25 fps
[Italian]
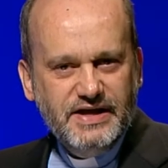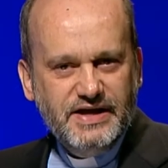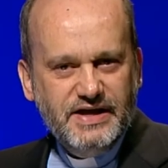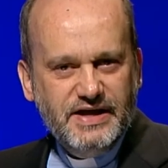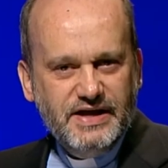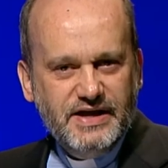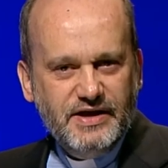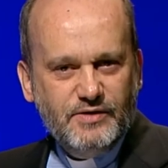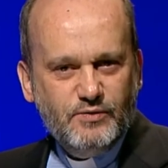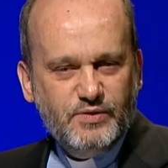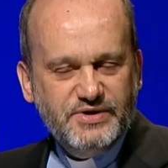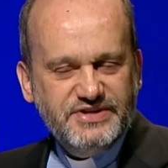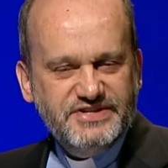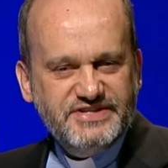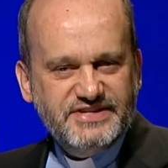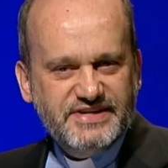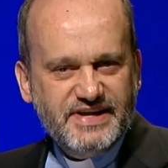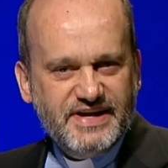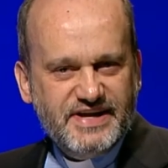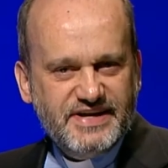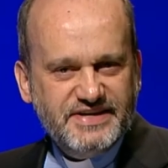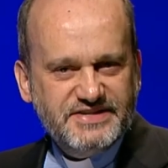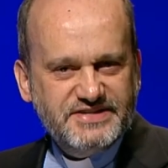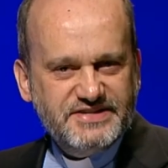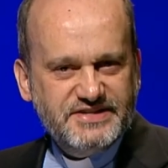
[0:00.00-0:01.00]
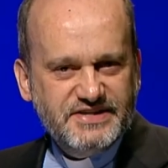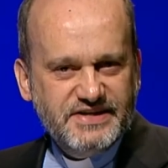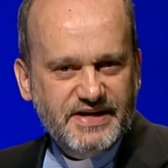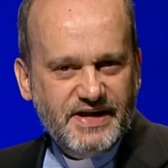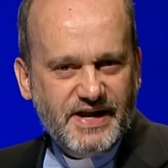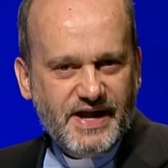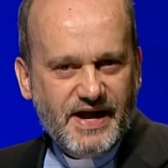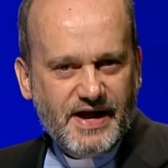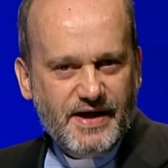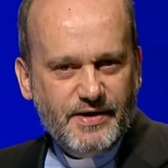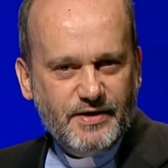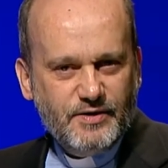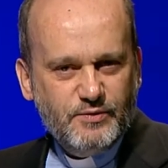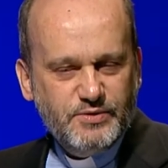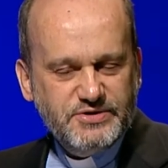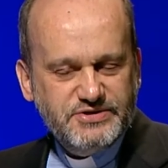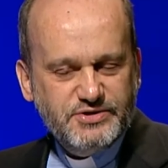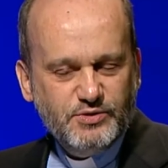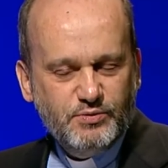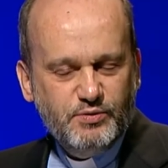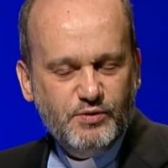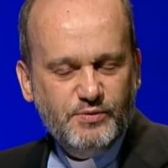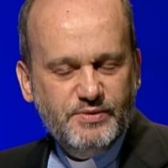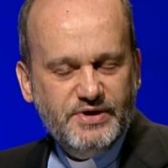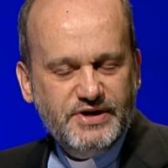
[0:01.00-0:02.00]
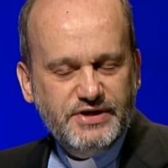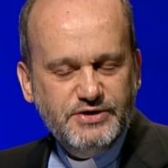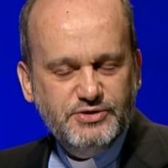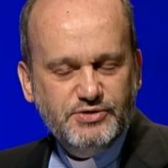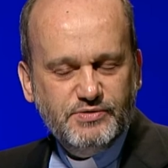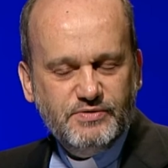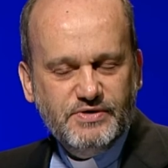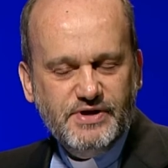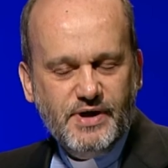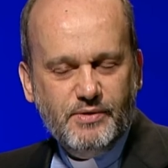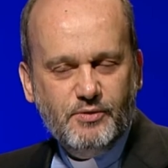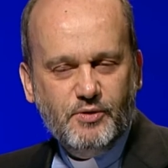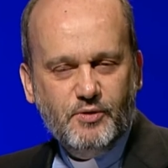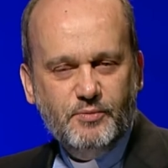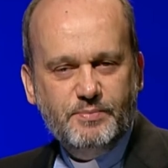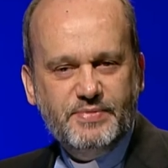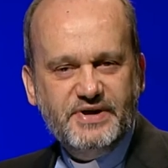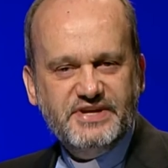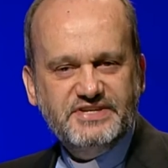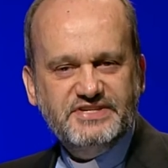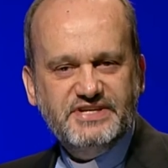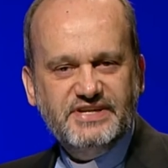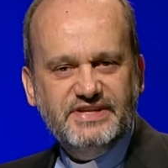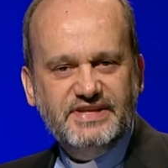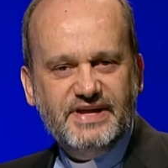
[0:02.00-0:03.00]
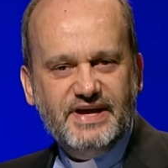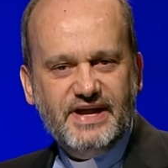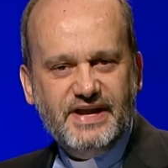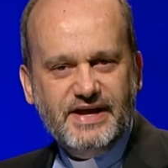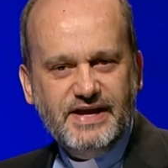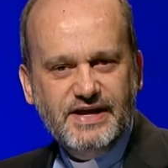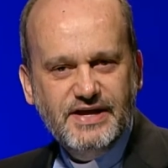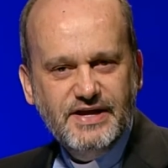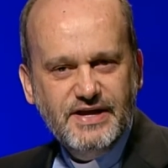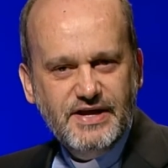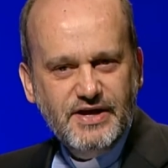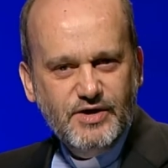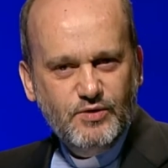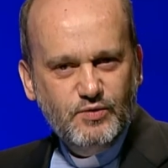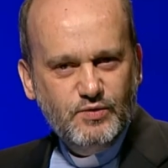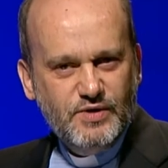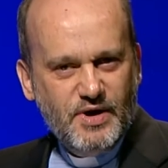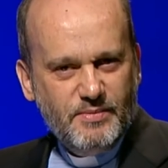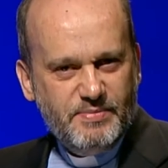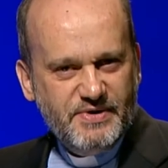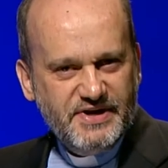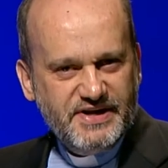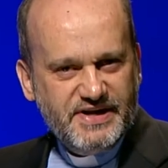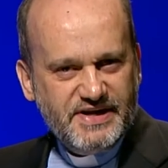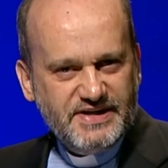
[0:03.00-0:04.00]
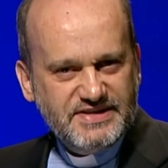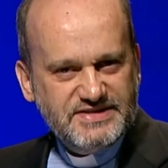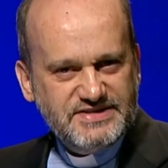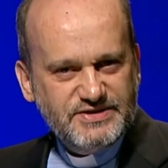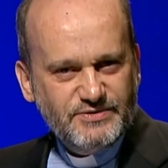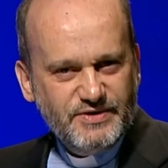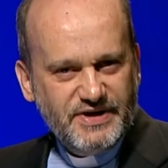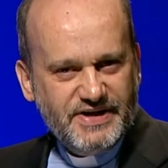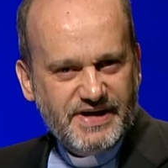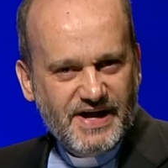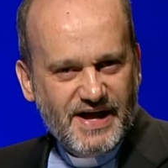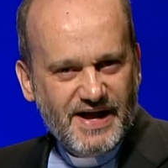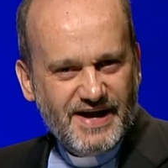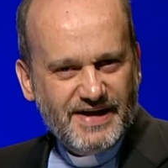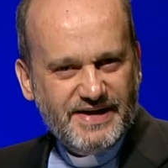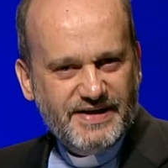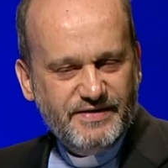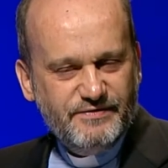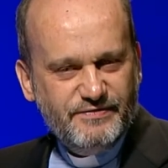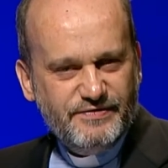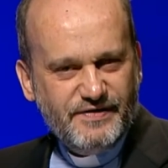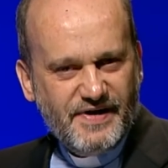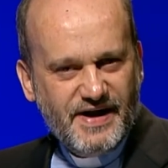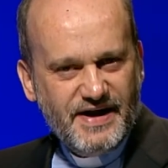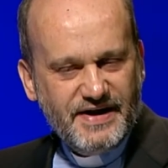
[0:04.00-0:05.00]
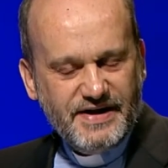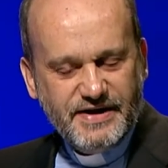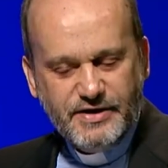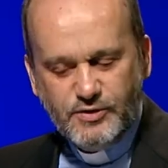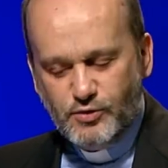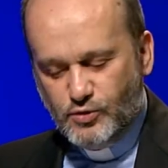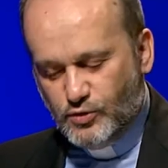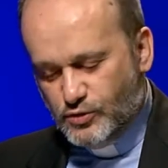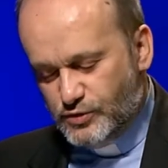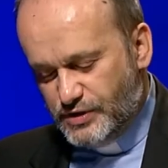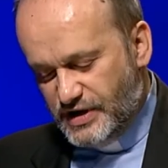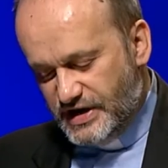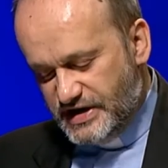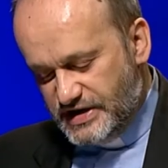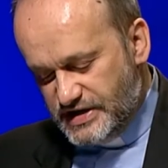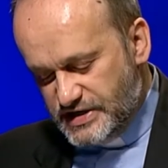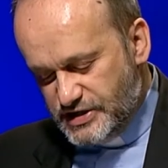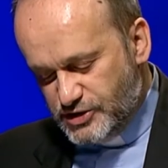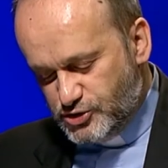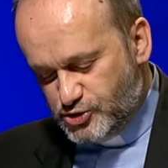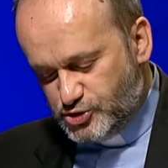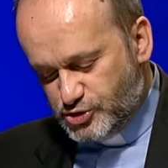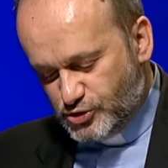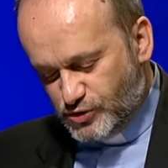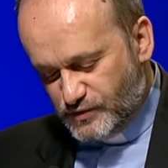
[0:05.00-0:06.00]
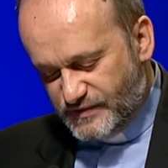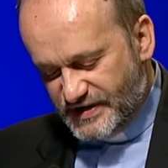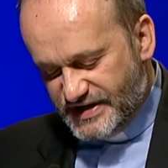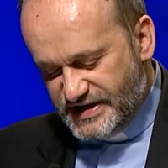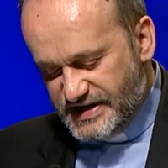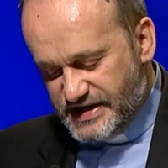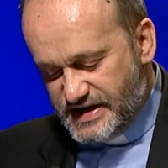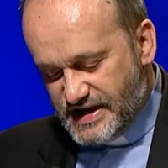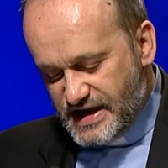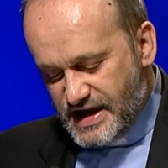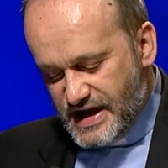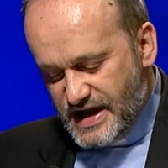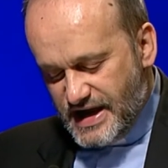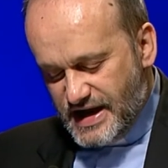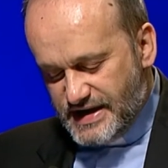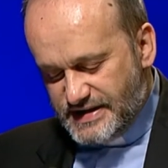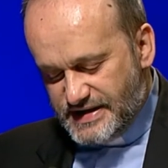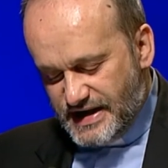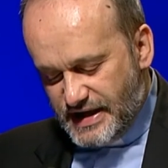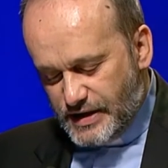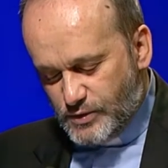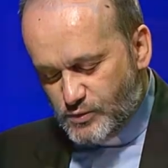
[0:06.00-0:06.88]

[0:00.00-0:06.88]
eh, questa sera, questo pomeriggio, vogliamo presentare un'applicazione che ha a che fare con i giovani ed è